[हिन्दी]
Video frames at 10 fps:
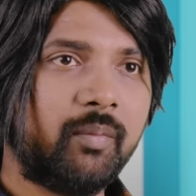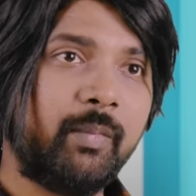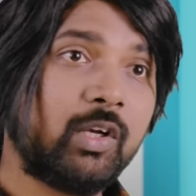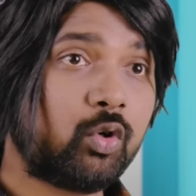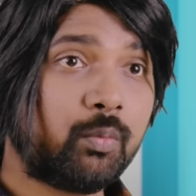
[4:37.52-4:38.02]

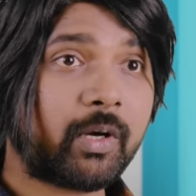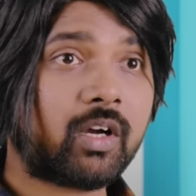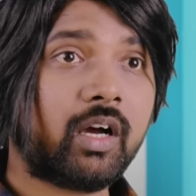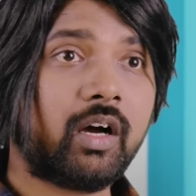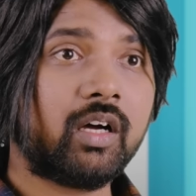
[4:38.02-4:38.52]
बिल्कुल
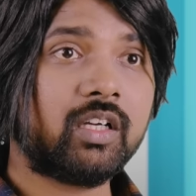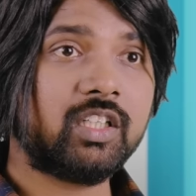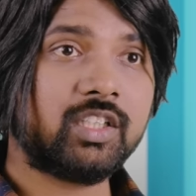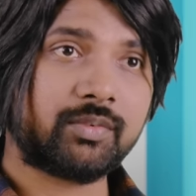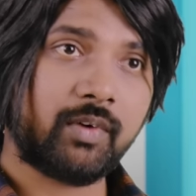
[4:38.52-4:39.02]
पक्का
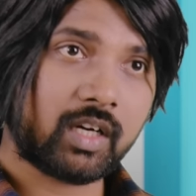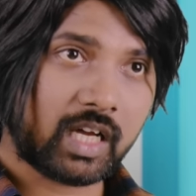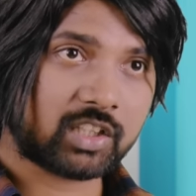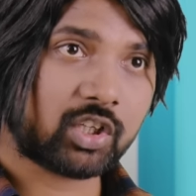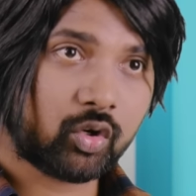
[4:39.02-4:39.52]
इस बार
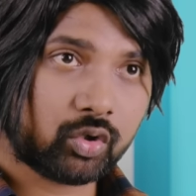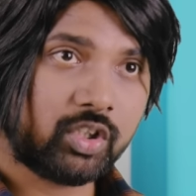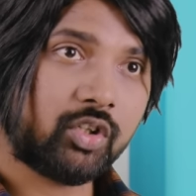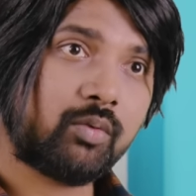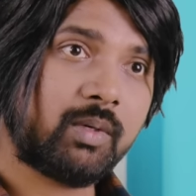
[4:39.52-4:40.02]
ऐसा और
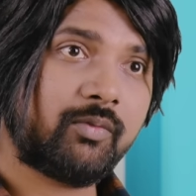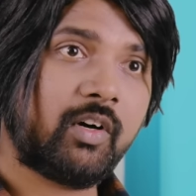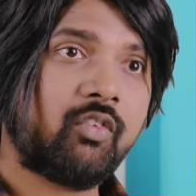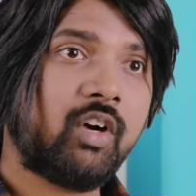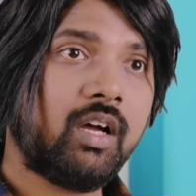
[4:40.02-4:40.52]
हीरो
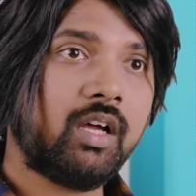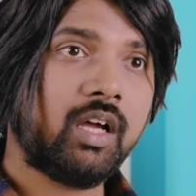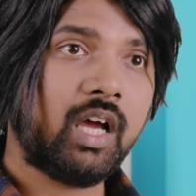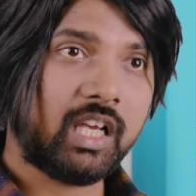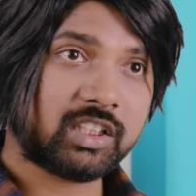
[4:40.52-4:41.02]
बनवाऊँगा
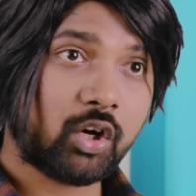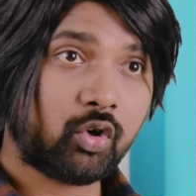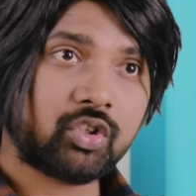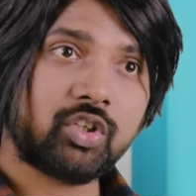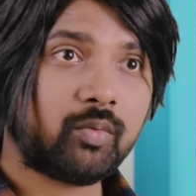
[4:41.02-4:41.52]
ऐसा
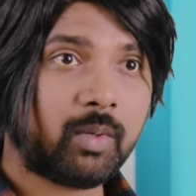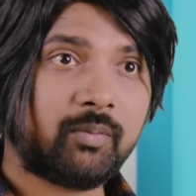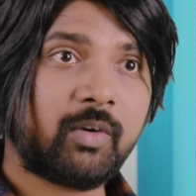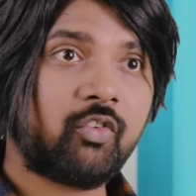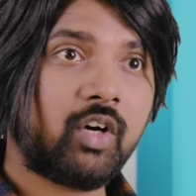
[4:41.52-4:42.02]
और हीरो
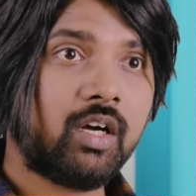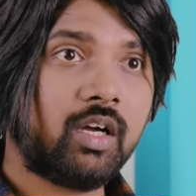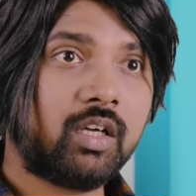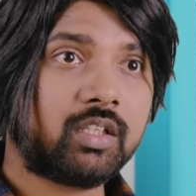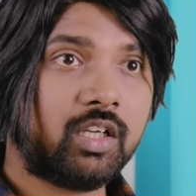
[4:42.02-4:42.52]
बनवाऊँगा
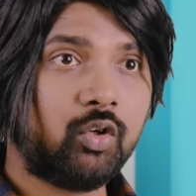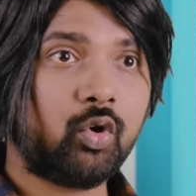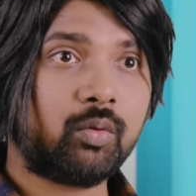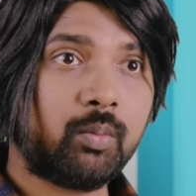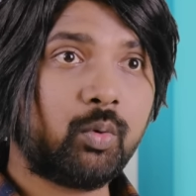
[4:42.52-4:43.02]
कि
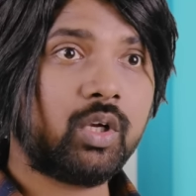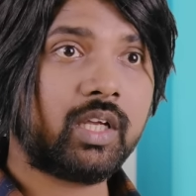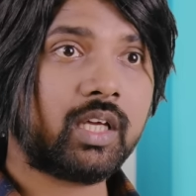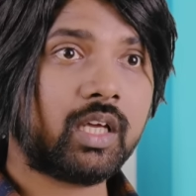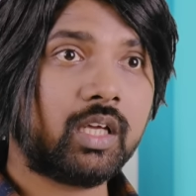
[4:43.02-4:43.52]
लोग भी
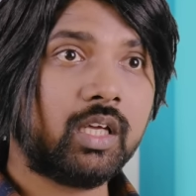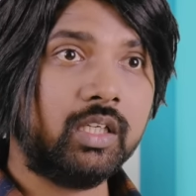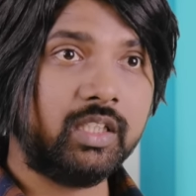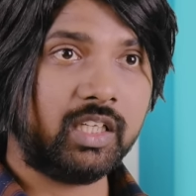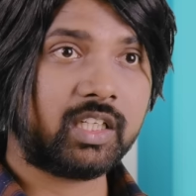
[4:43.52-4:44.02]
बोलेंगे
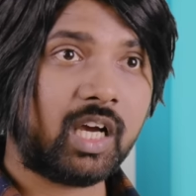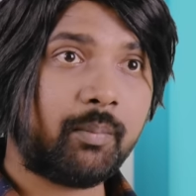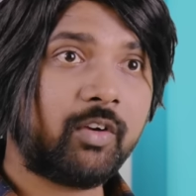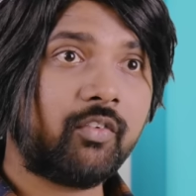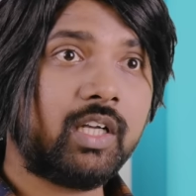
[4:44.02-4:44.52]
ये क्या
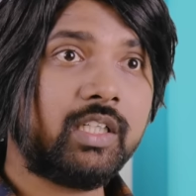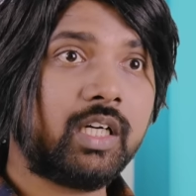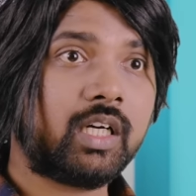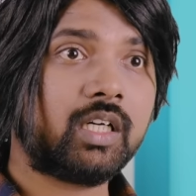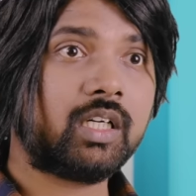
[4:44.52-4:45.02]
बनवा लिया